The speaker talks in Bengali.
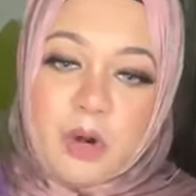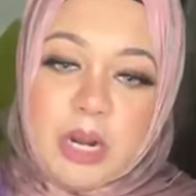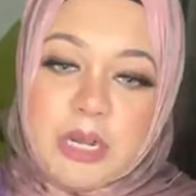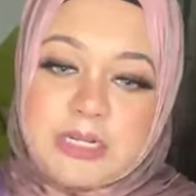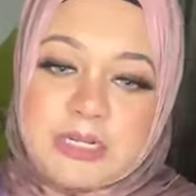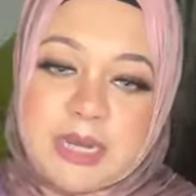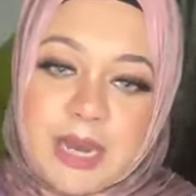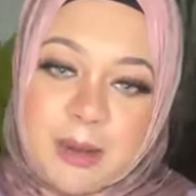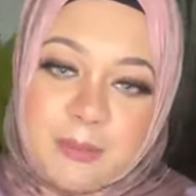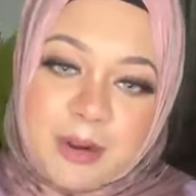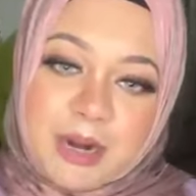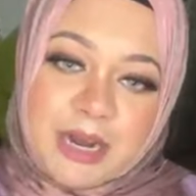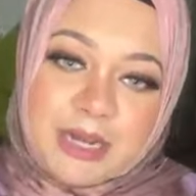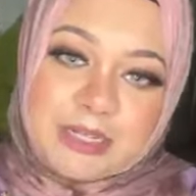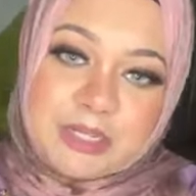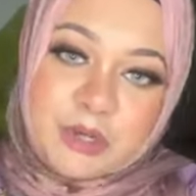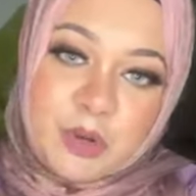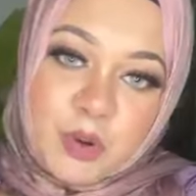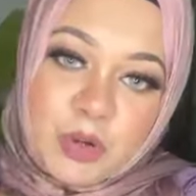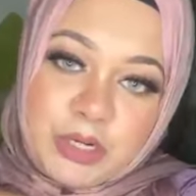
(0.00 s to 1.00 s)
পড়াটা আমার
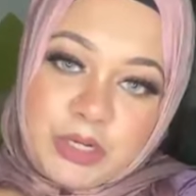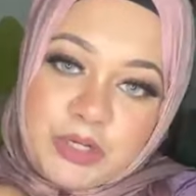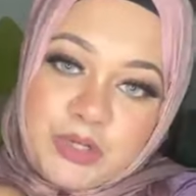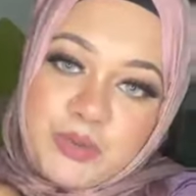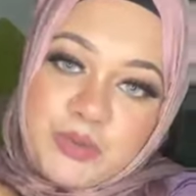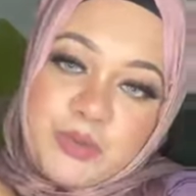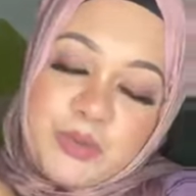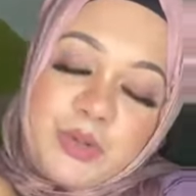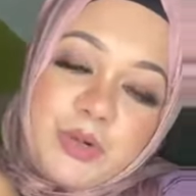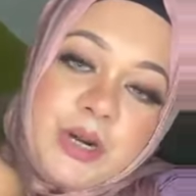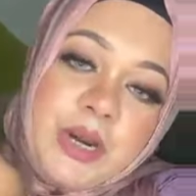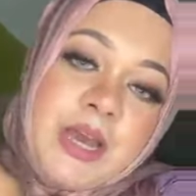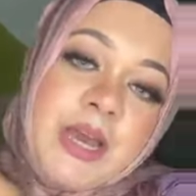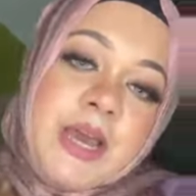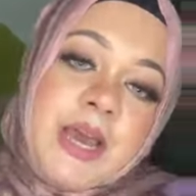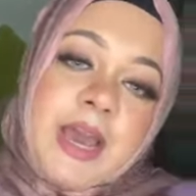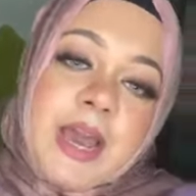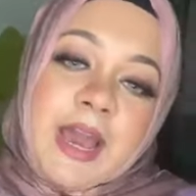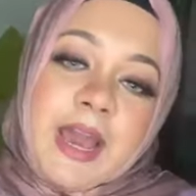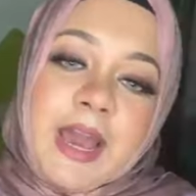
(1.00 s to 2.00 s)
আছে অনেক সুন্দর
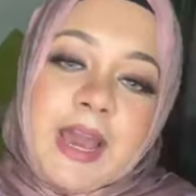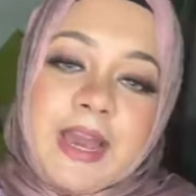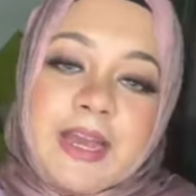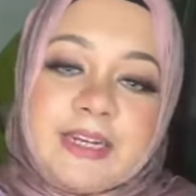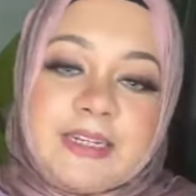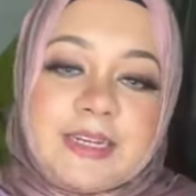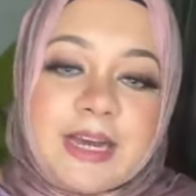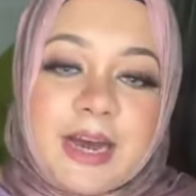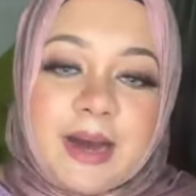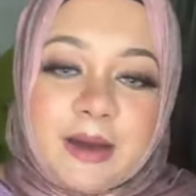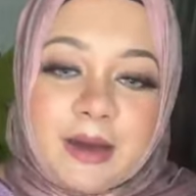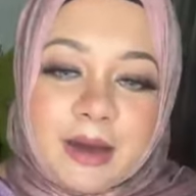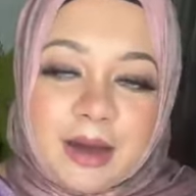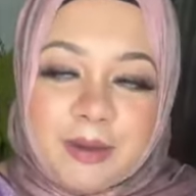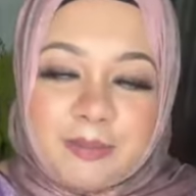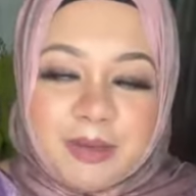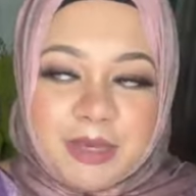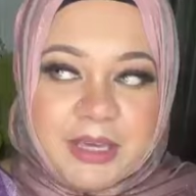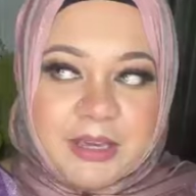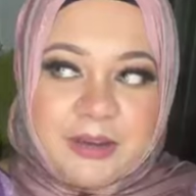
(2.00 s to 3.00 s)
হ্যাঁ এটা
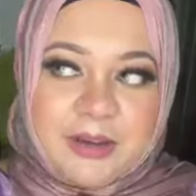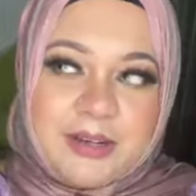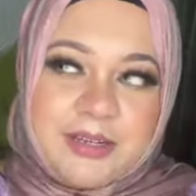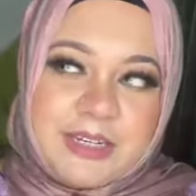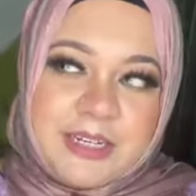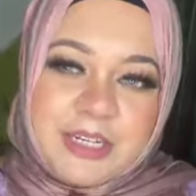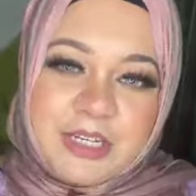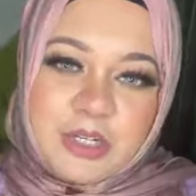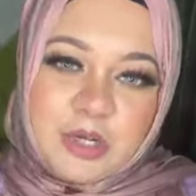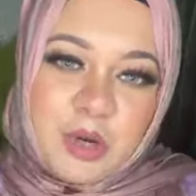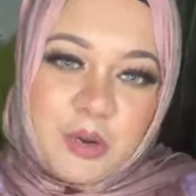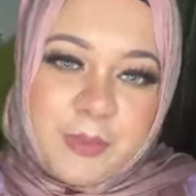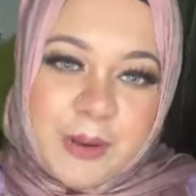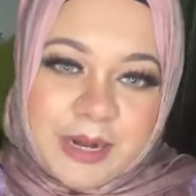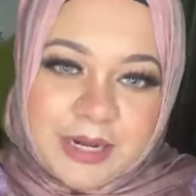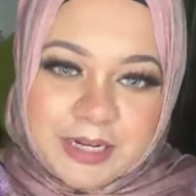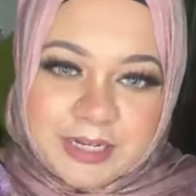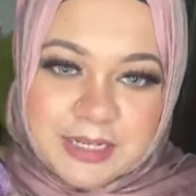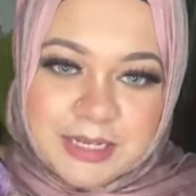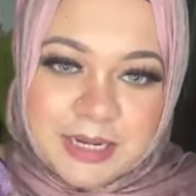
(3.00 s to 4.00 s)
আমি টিকটকও
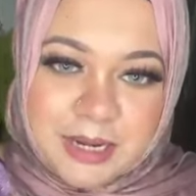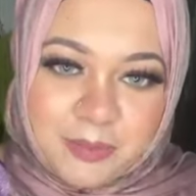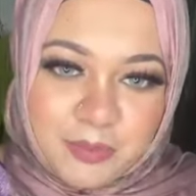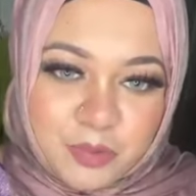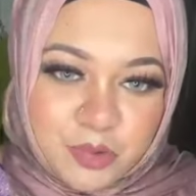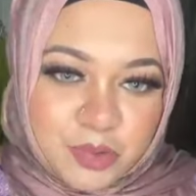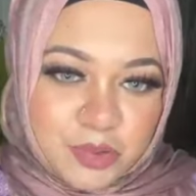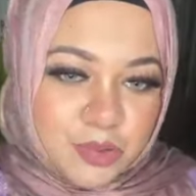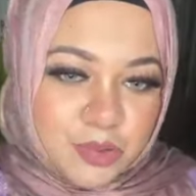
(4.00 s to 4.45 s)
বানিয়েছিলাম